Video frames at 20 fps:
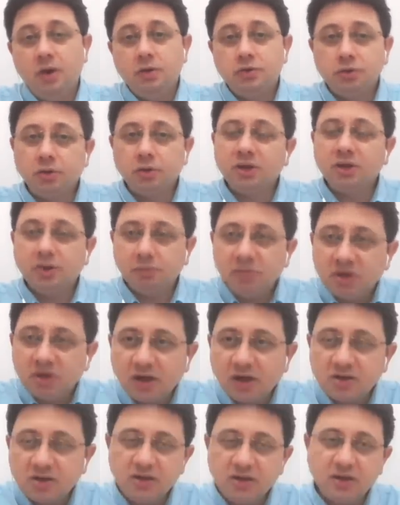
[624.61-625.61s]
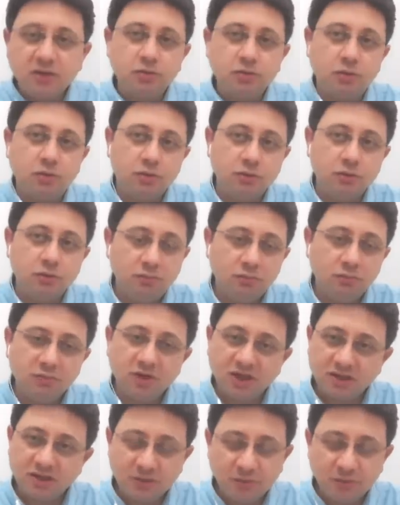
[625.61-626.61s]
Sonradan birkaç yere sordum.
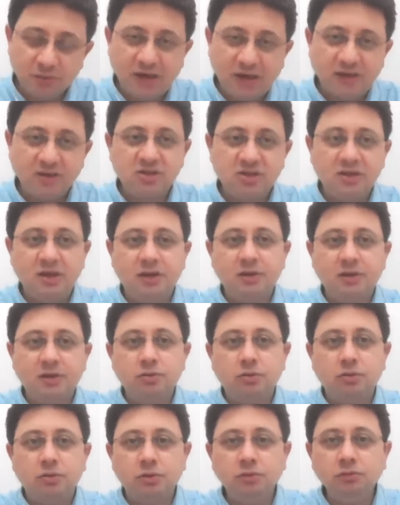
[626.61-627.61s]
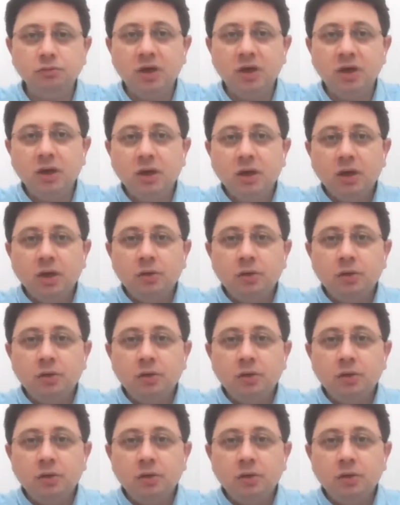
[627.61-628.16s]
Biraz da bilen kişilere sordum.